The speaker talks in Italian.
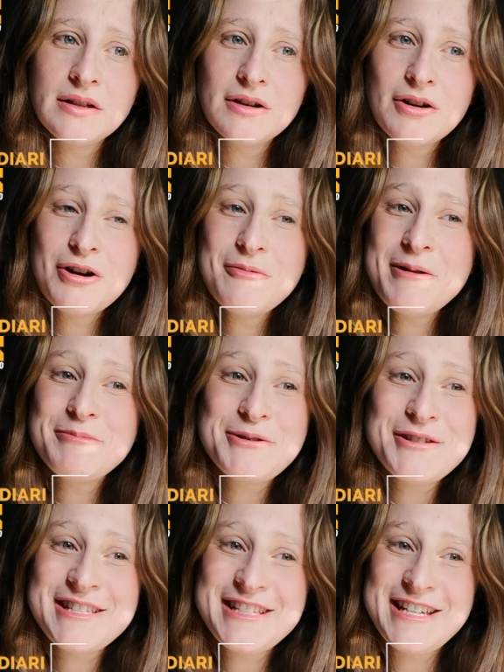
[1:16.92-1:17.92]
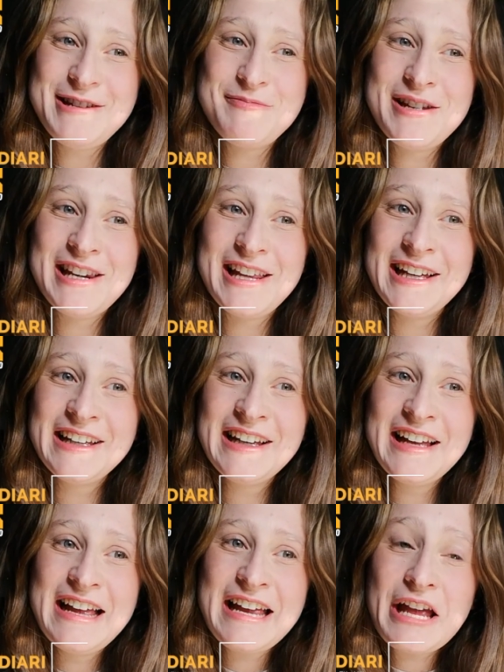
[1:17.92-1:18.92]
Com'è possibile
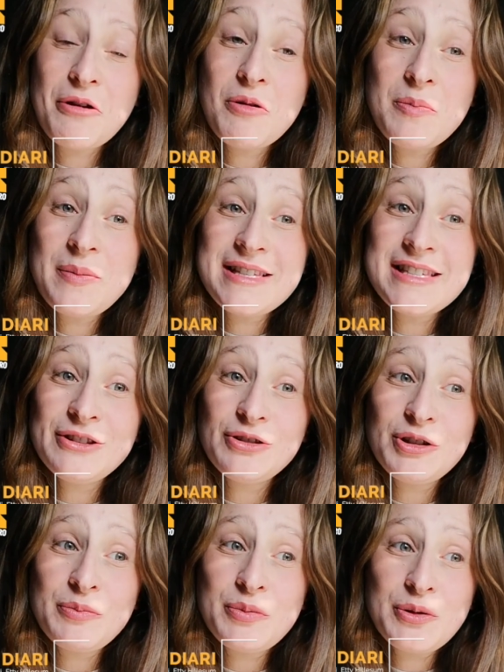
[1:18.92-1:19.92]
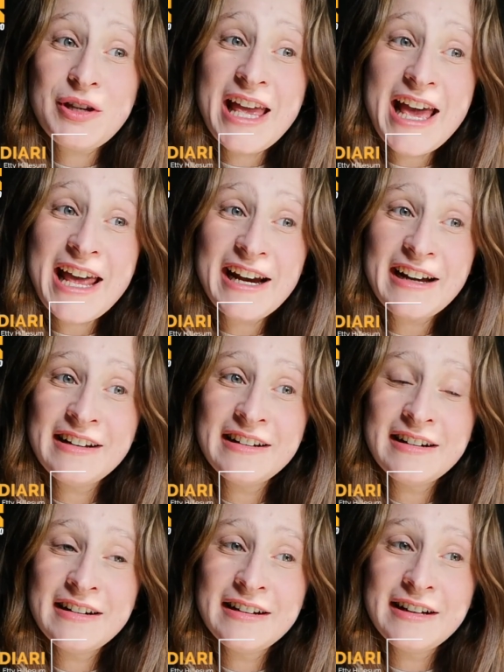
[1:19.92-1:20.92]
che quel pezzetto di brughiera,
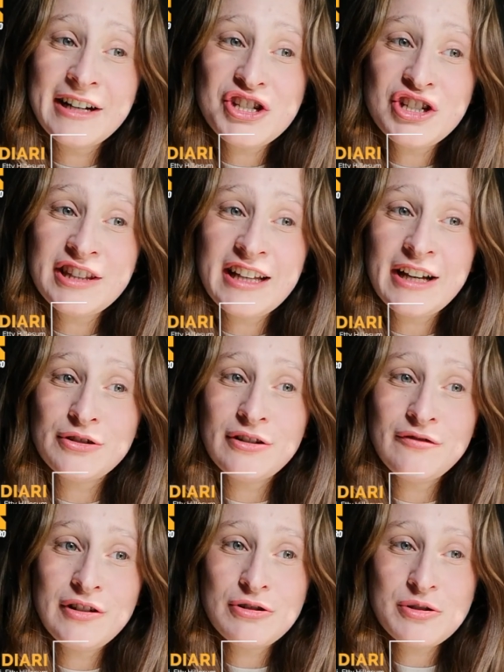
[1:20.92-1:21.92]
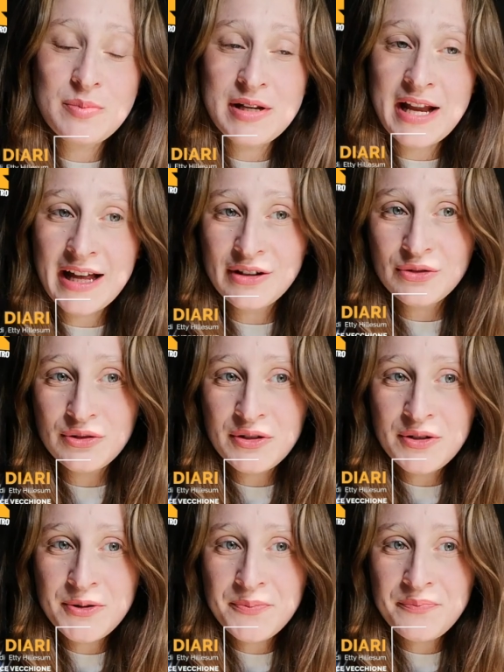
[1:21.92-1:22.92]
recintato dal filo spinato,
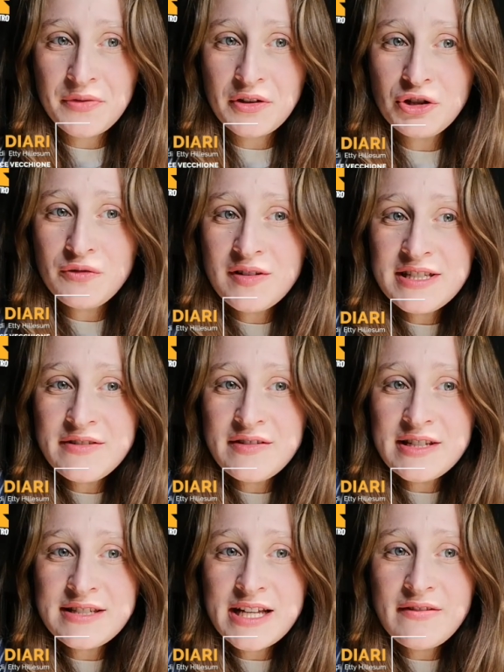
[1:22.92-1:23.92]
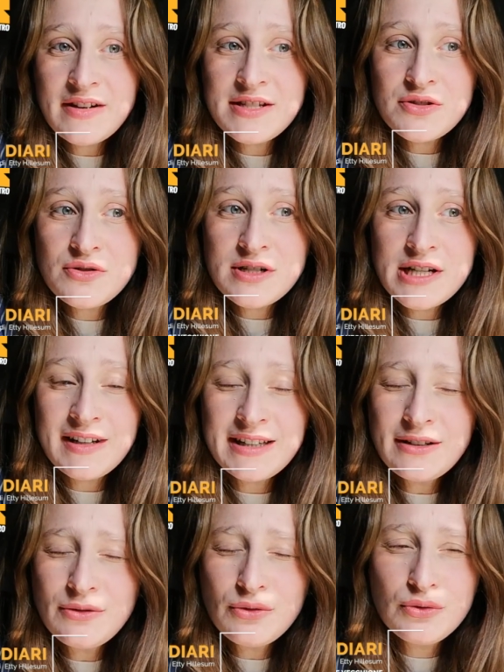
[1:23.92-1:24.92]
dove si riversava e scorreva
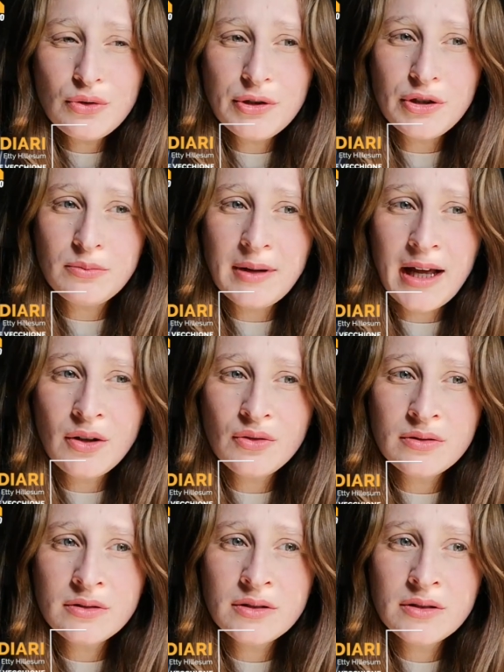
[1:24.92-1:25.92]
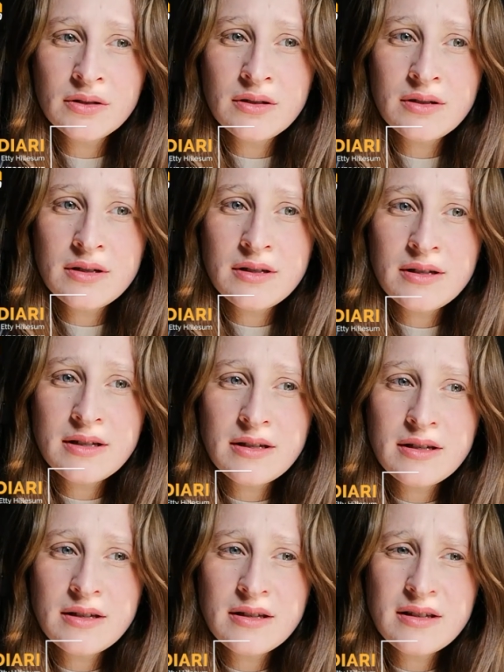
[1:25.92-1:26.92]
tanto dolore umano,
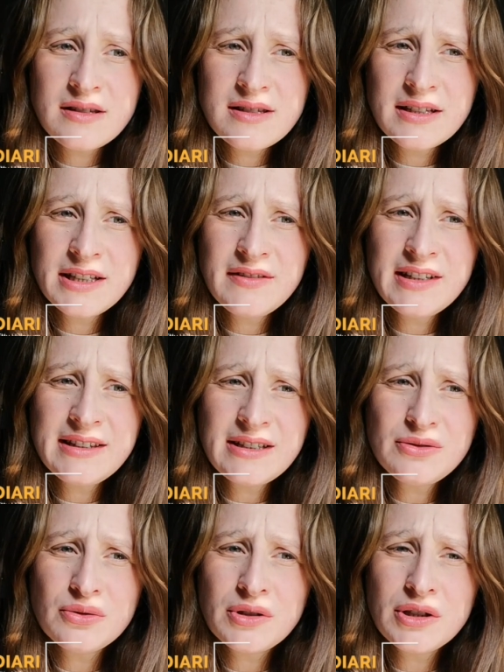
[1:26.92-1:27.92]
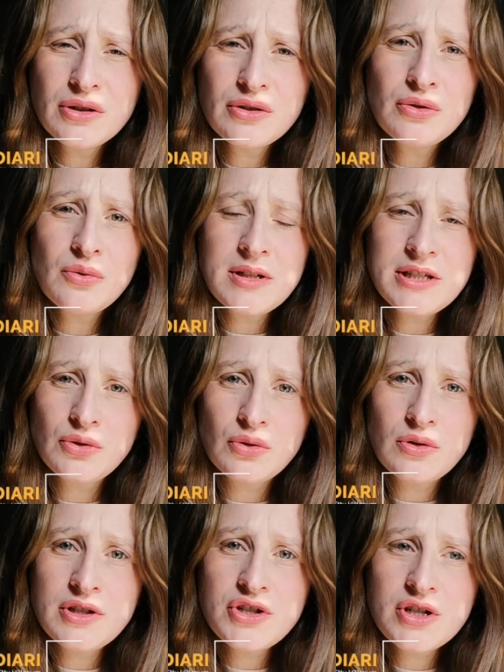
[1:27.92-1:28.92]
sia diventato un ricordo quasi
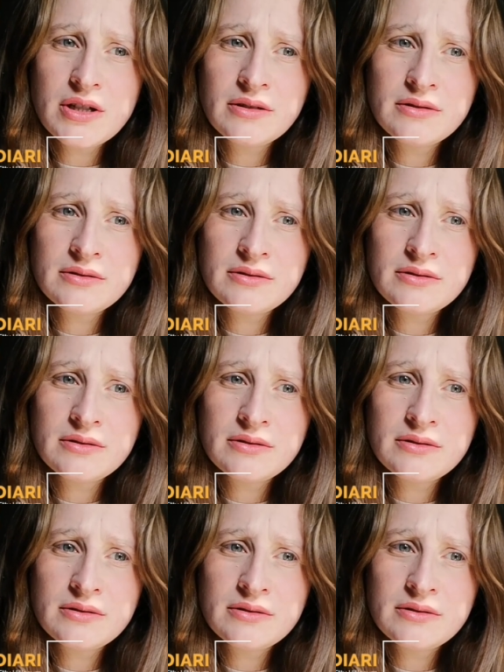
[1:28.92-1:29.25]
dolce?